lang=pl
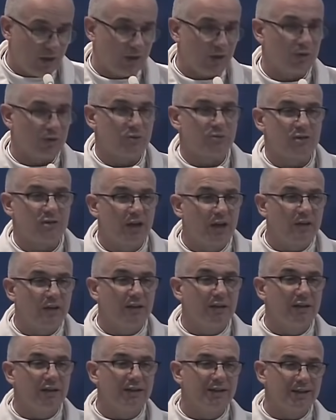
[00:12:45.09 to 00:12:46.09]

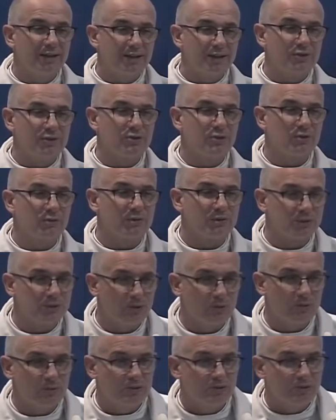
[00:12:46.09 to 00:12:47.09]
Rosjanie chcą
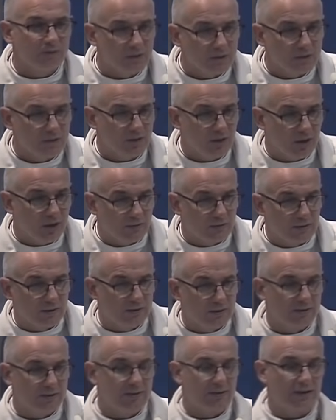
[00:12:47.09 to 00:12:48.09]
zdobyć Warszawę.
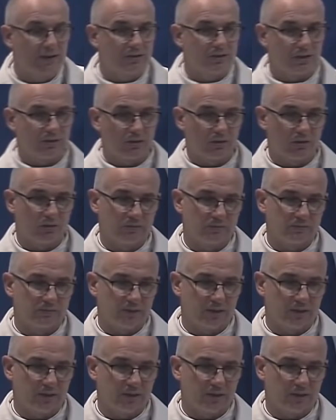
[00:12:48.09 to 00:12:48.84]
Dlaczego?